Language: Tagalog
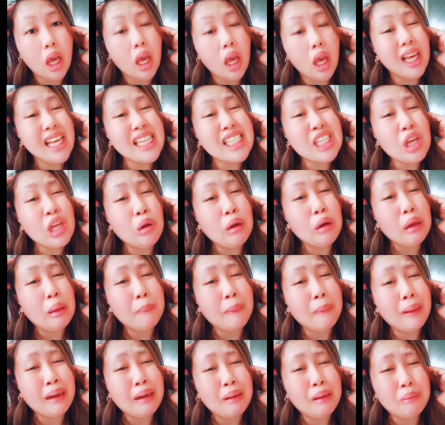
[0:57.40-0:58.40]
Is huli pa
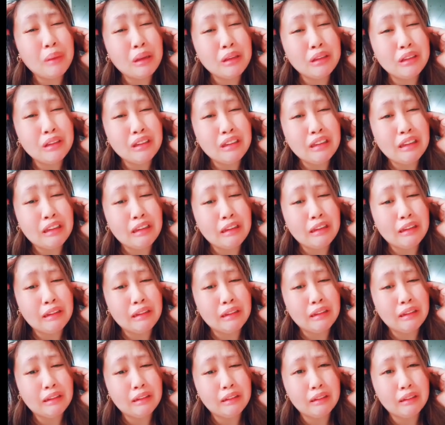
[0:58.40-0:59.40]
naman yun eh.
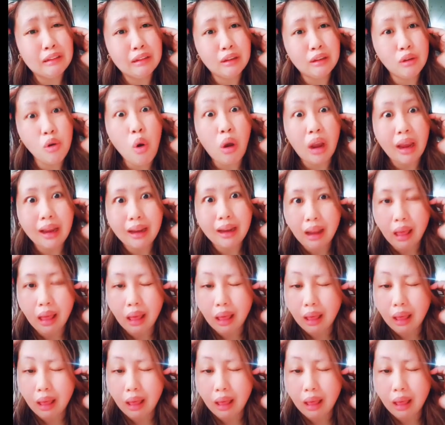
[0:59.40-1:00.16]
Okay lang.